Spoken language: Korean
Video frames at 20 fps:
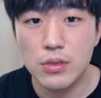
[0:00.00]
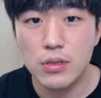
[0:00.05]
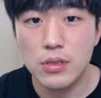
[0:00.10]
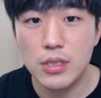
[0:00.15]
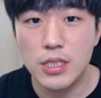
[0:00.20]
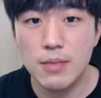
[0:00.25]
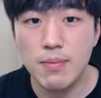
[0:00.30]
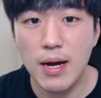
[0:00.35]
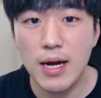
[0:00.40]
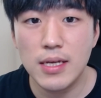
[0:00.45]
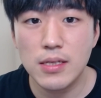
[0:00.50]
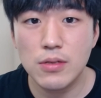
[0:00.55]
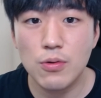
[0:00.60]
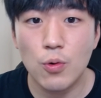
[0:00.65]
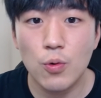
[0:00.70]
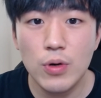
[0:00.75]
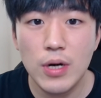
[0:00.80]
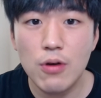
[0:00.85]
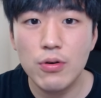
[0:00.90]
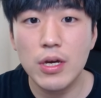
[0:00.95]
지방에서
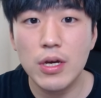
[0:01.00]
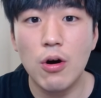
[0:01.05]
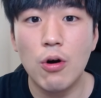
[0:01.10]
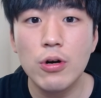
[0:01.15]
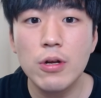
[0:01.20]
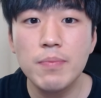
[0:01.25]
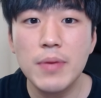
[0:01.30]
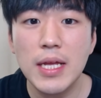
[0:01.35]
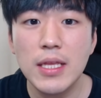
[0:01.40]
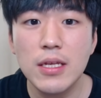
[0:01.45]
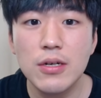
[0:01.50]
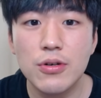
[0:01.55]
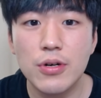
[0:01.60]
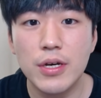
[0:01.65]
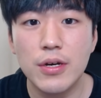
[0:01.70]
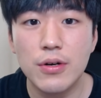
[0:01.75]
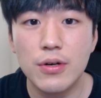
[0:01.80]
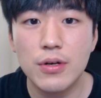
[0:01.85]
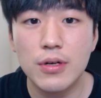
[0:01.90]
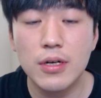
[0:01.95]
올라오기 어렵다는
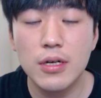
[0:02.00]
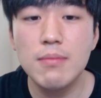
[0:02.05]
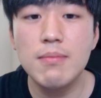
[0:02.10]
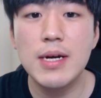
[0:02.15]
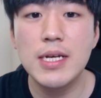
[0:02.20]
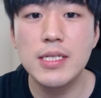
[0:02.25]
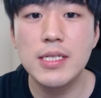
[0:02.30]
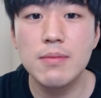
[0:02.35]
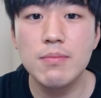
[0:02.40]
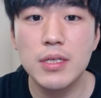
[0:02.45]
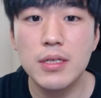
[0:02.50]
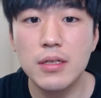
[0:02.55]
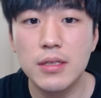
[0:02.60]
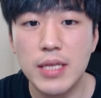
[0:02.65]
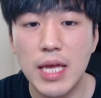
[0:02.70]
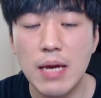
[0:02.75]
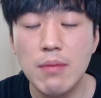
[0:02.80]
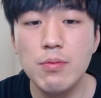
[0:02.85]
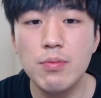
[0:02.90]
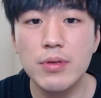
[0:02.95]
거예요. 그런 말씀들을
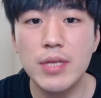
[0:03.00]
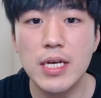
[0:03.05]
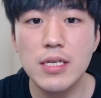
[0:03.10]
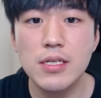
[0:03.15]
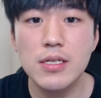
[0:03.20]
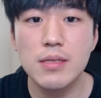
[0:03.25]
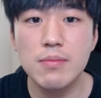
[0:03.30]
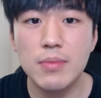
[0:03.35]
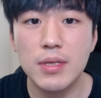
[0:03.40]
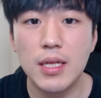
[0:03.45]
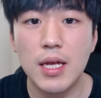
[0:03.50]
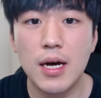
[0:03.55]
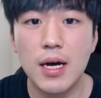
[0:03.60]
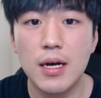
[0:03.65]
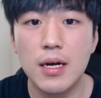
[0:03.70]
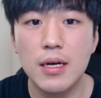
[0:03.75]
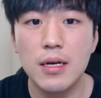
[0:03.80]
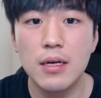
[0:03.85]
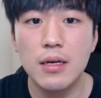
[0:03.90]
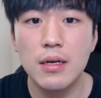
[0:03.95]
대부분 하셨습니다.
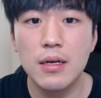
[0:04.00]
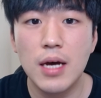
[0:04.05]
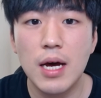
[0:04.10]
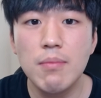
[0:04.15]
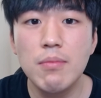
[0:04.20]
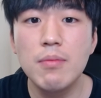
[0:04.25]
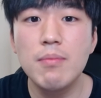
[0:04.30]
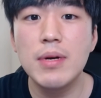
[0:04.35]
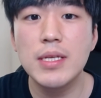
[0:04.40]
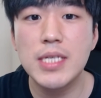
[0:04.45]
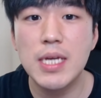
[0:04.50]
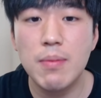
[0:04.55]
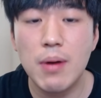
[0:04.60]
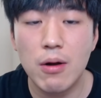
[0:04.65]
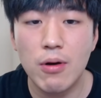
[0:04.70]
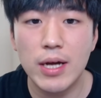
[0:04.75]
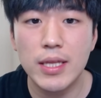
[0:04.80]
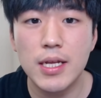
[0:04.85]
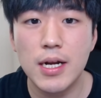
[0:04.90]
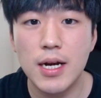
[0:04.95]
한 번만 제발
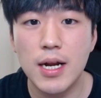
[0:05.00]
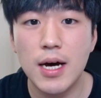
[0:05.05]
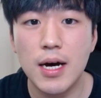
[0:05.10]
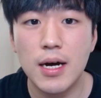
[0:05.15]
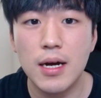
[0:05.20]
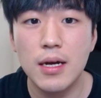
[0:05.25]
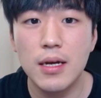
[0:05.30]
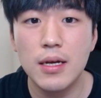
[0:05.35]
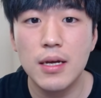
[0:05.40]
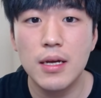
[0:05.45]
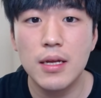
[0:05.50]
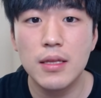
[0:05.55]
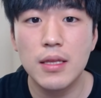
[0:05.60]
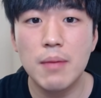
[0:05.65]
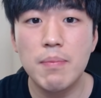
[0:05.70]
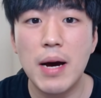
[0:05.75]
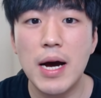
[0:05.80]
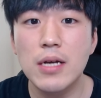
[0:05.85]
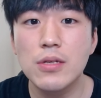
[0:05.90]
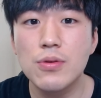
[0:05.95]
와달라. 나
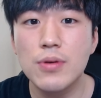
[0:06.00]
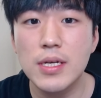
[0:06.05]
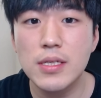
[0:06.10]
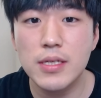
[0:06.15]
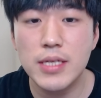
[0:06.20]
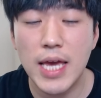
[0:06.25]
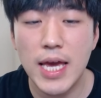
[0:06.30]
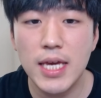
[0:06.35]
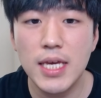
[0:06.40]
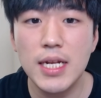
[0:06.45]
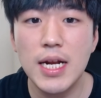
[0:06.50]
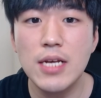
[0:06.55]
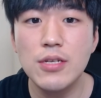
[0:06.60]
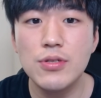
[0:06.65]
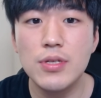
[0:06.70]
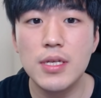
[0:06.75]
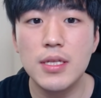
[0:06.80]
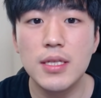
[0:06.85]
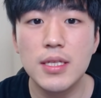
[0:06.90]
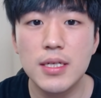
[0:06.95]
방송에서 얘기를 할
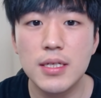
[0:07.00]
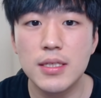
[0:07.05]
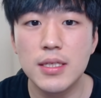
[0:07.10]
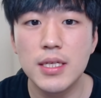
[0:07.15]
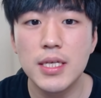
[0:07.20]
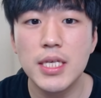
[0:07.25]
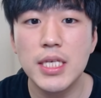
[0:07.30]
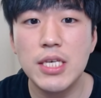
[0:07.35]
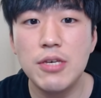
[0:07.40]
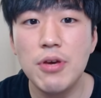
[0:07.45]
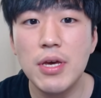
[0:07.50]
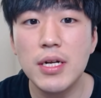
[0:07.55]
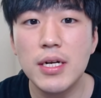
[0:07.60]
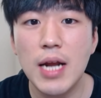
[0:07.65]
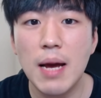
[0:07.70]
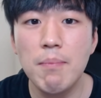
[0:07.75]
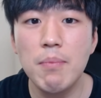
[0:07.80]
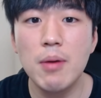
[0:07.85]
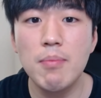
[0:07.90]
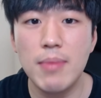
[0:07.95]
수 있는 기회를
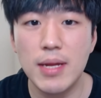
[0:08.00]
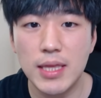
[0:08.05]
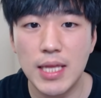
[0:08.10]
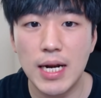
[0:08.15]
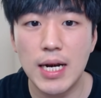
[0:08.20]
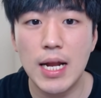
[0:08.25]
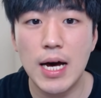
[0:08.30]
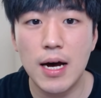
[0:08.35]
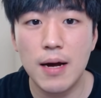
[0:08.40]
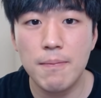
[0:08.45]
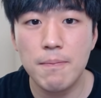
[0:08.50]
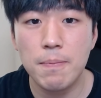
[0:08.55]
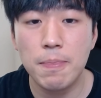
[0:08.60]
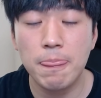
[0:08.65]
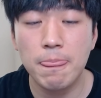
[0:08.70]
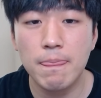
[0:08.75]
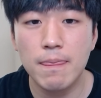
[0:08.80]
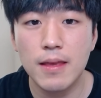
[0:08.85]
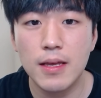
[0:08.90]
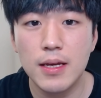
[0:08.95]
한 번만 달라.
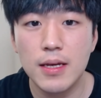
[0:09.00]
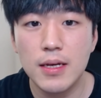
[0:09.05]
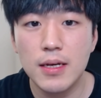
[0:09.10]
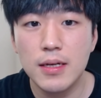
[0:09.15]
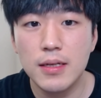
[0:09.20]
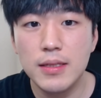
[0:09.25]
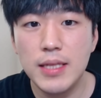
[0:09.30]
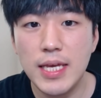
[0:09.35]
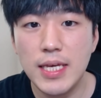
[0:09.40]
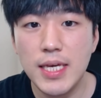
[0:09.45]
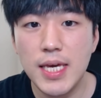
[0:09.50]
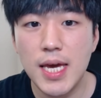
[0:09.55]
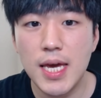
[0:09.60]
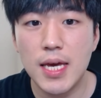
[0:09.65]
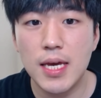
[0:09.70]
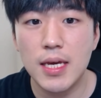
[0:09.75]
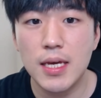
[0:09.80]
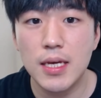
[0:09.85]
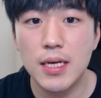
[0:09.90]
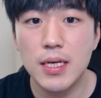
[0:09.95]
근데
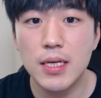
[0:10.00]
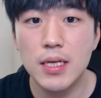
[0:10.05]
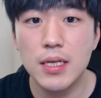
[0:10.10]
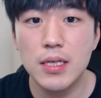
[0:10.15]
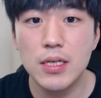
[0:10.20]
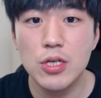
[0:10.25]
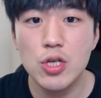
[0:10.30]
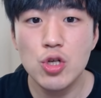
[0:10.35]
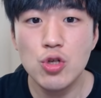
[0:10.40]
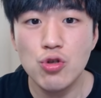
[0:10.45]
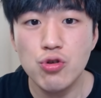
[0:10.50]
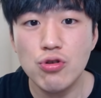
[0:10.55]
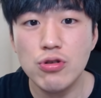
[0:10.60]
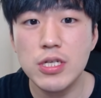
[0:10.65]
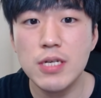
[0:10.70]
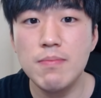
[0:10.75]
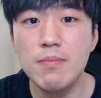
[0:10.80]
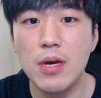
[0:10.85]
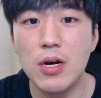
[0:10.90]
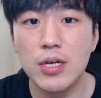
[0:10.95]
이게
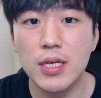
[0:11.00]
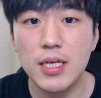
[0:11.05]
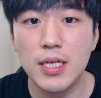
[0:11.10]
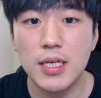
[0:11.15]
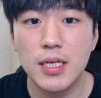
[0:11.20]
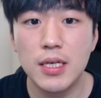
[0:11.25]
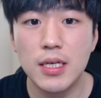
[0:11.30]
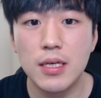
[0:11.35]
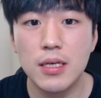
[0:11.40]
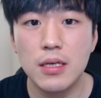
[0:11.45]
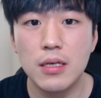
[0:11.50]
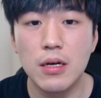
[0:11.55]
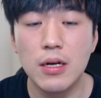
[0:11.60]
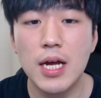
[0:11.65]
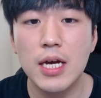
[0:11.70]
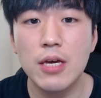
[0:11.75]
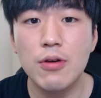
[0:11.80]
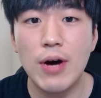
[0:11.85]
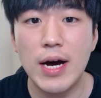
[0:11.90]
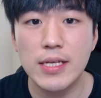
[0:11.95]
수십 명이
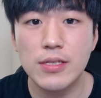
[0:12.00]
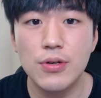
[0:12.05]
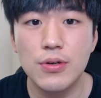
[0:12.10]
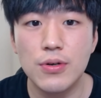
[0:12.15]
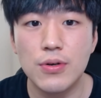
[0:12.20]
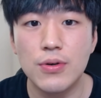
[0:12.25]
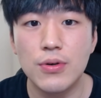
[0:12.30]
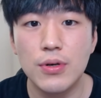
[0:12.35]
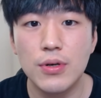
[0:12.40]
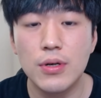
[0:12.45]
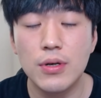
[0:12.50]
연락이 와서